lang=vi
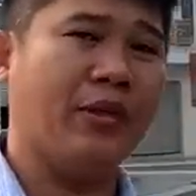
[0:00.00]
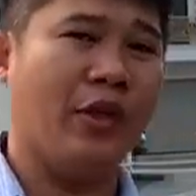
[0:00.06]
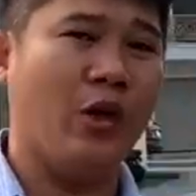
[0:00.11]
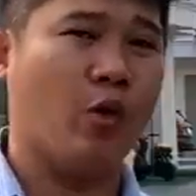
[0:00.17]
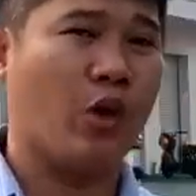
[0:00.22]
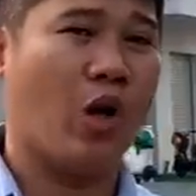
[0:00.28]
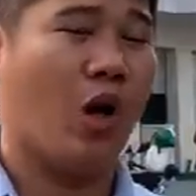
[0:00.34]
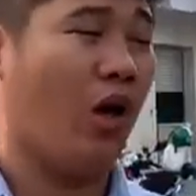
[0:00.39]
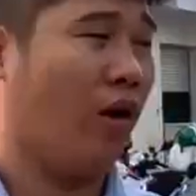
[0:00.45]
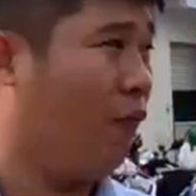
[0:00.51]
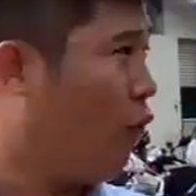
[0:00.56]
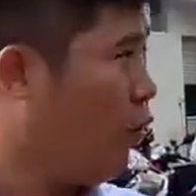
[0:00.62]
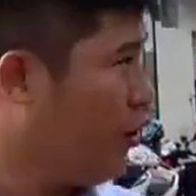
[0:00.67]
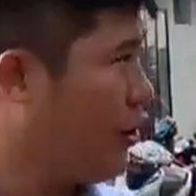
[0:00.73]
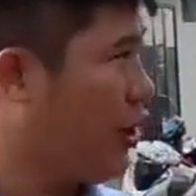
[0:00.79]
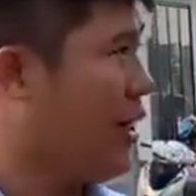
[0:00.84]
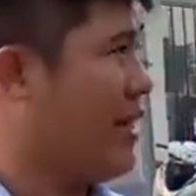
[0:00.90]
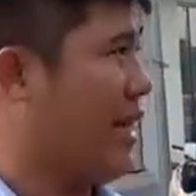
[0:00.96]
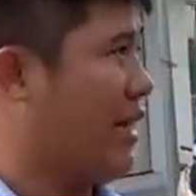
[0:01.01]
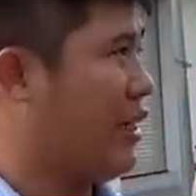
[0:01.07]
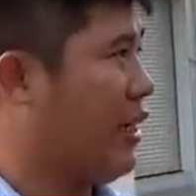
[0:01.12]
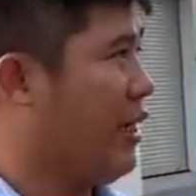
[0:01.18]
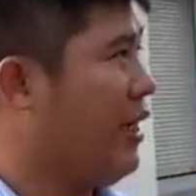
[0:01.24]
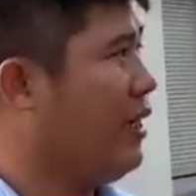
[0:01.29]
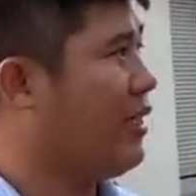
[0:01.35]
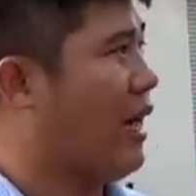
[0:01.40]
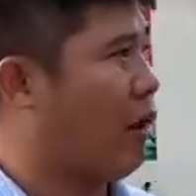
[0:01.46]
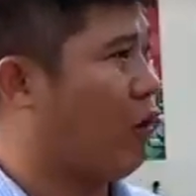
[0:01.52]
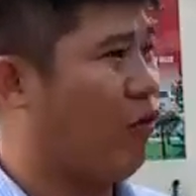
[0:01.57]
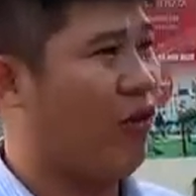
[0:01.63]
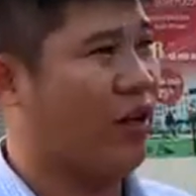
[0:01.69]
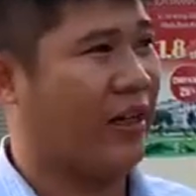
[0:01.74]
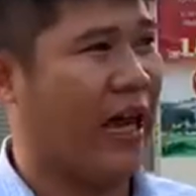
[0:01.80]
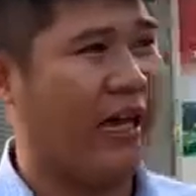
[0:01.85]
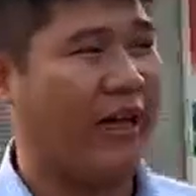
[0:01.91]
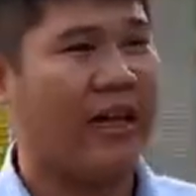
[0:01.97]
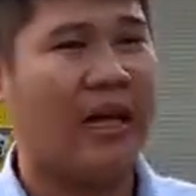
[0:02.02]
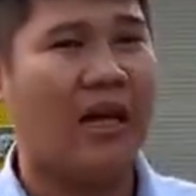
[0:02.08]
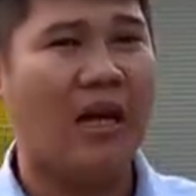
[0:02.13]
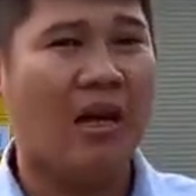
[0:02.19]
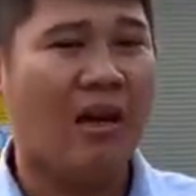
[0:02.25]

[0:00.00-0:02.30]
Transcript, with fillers: nhiều cơ hội vui chơi giải trí tại khu vực này.